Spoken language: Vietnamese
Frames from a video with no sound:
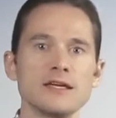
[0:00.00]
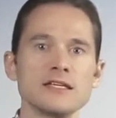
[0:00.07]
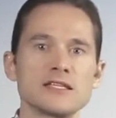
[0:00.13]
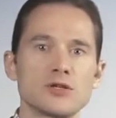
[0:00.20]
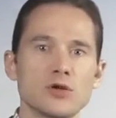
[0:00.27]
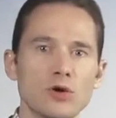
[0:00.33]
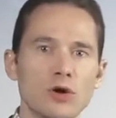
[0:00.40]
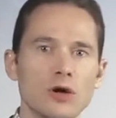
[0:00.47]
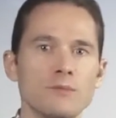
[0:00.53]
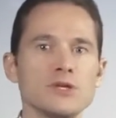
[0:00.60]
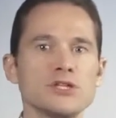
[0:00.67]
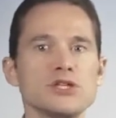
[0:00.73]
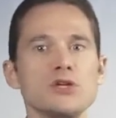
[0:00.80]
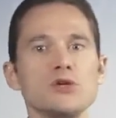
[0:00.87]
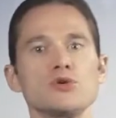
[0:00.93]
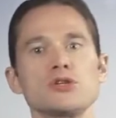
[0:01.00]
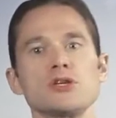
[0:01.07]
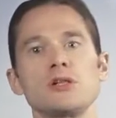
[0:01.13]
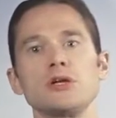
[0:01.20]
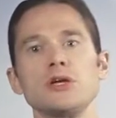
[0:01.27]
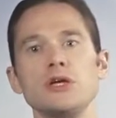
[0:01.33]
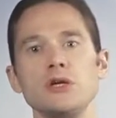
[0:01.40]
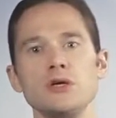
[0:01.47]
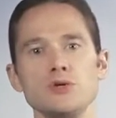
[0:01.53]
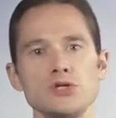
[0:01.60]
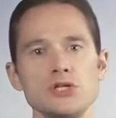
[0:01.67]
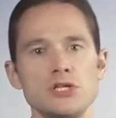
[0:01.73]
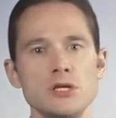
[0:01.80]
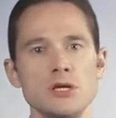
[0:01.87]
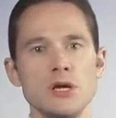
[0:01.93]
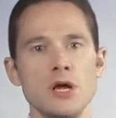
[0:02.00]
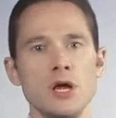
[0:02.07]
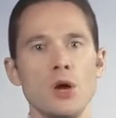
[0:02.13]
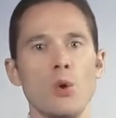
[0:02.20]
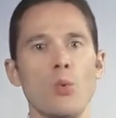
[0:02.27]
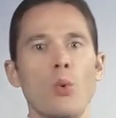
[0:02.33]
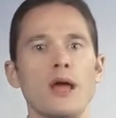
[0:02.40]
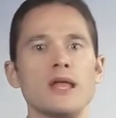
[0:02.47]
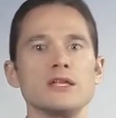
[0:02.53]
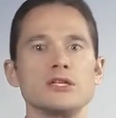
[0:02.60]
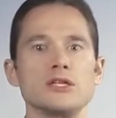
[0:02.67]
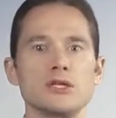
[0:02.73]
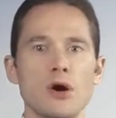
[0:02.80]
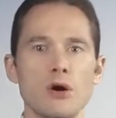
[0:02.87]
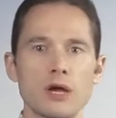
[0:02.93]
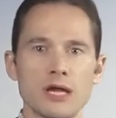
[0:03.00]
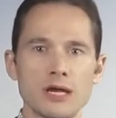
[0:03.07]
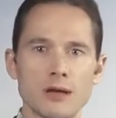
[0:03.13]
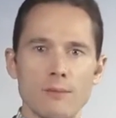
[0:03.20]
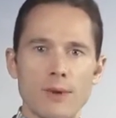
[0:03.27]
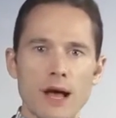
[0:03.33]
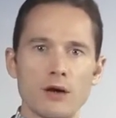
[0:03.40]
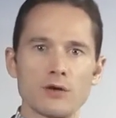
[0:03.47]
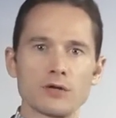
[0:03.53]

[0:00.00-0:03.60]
Thuật ngữ này thường xuyên được sử dụng khi nhắc đến các chứng bệnh mãn tính.